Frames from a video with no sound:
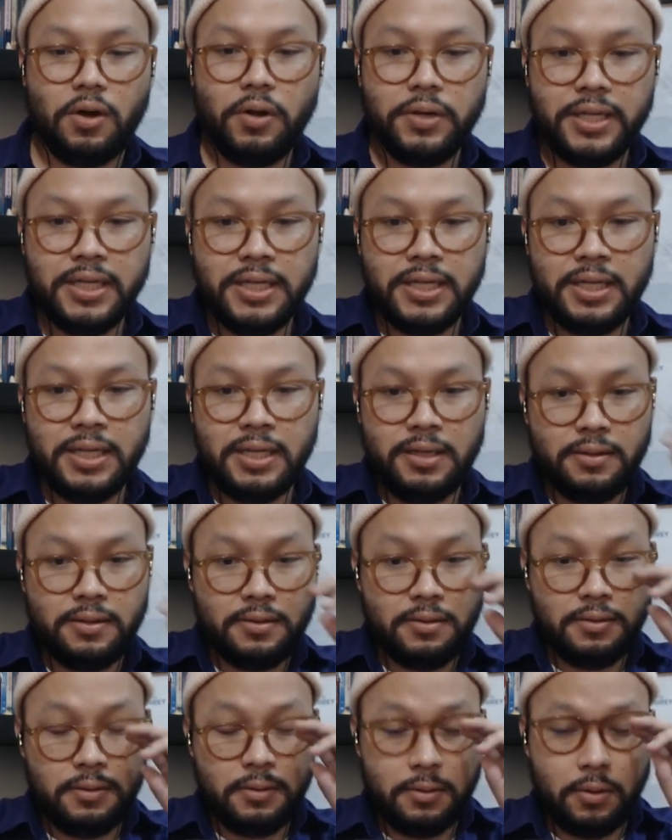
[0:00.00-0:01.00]
โซนี่
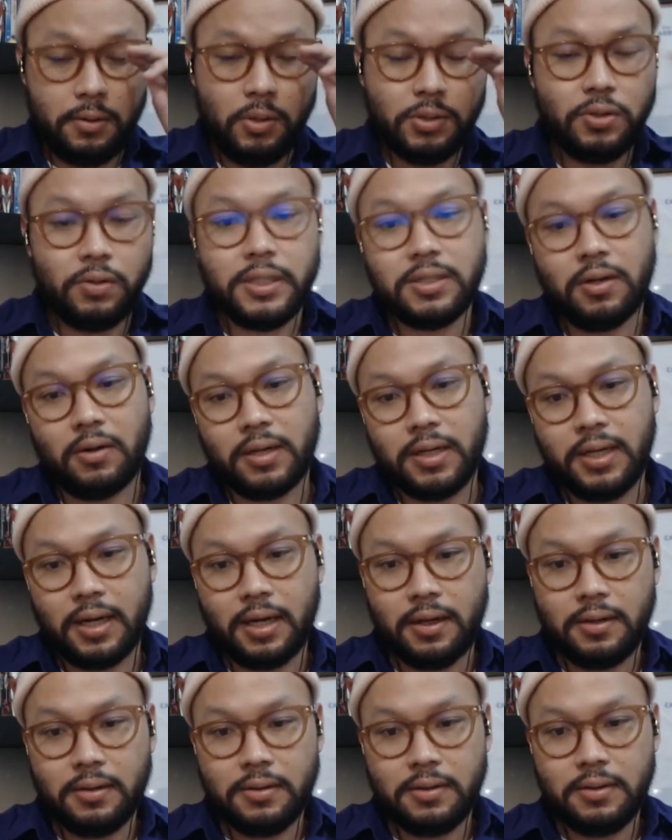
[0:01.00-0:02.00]
โอ้โซนี่สองเรื่
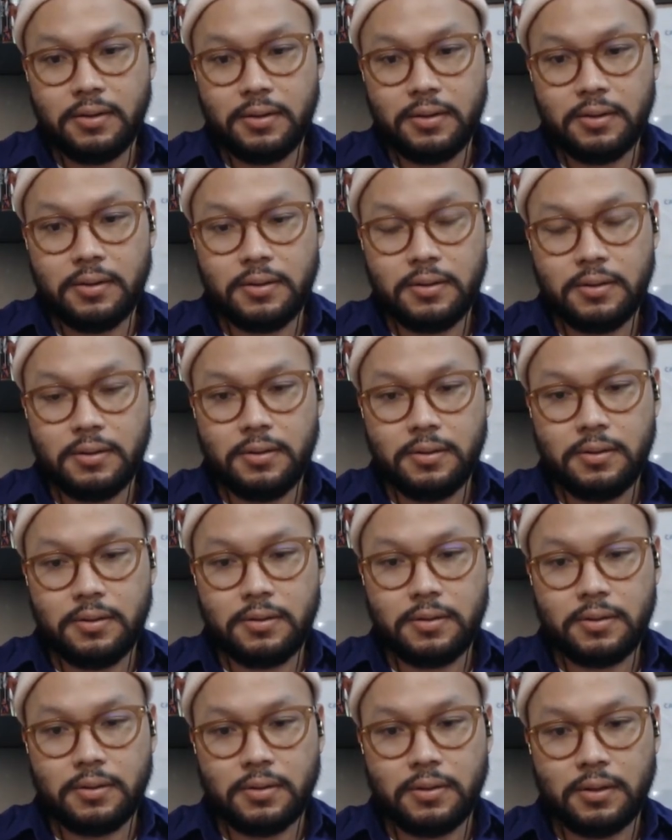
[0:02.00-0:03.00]
อง
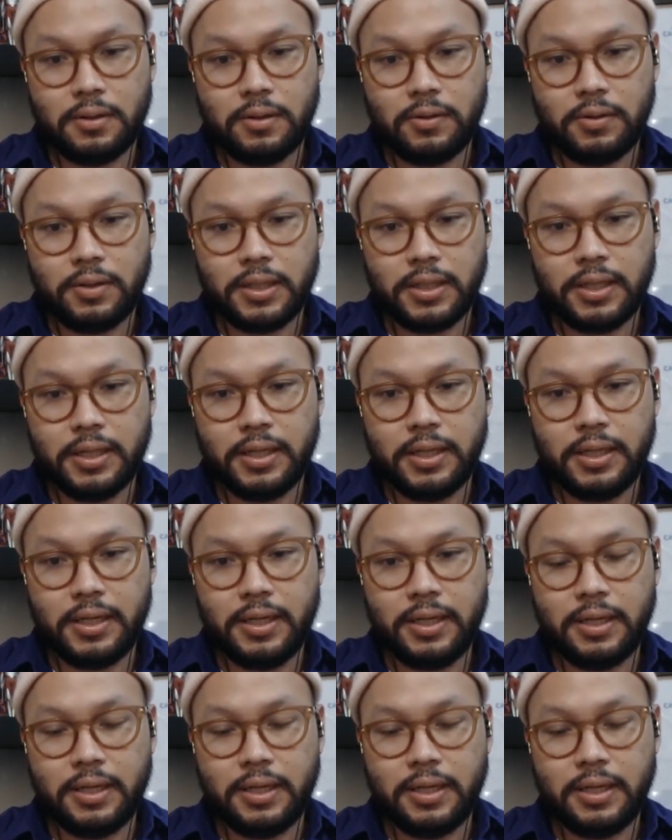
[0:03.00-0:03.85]
โอเค